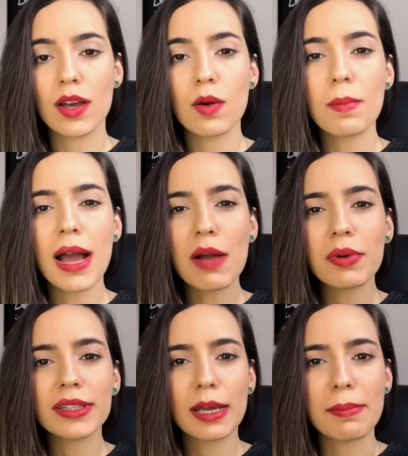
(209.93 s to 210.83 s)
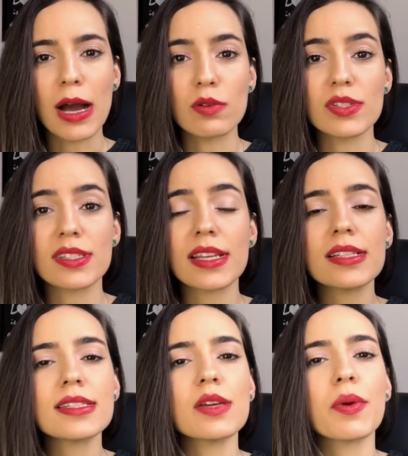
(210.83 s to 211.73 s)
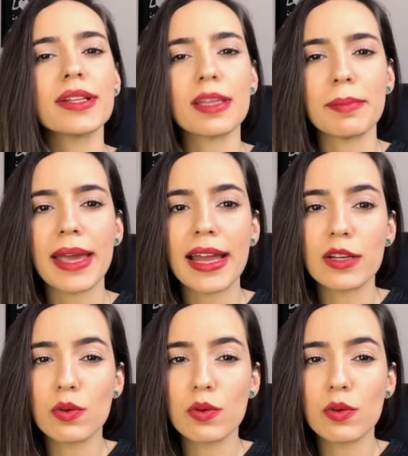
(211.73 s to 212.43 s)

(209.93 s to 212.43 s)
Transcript: Uma água termal de 150 ml